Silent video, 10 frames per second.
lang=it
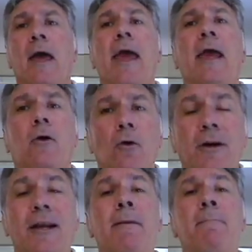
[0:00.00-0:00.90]
e con
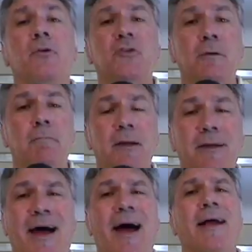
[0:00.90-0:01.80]

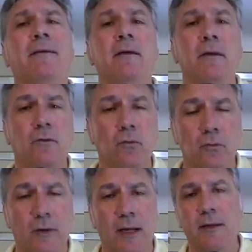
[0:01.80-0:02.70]
l'impossibilità
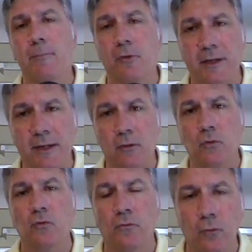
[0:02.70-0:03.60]
addirittura di poter
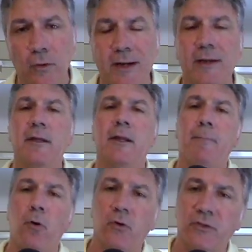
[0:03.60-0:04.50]
usufruire di
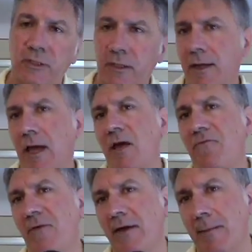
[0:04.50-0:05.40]
riposi e
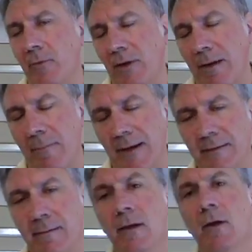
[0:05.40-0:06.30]
ferie programmate.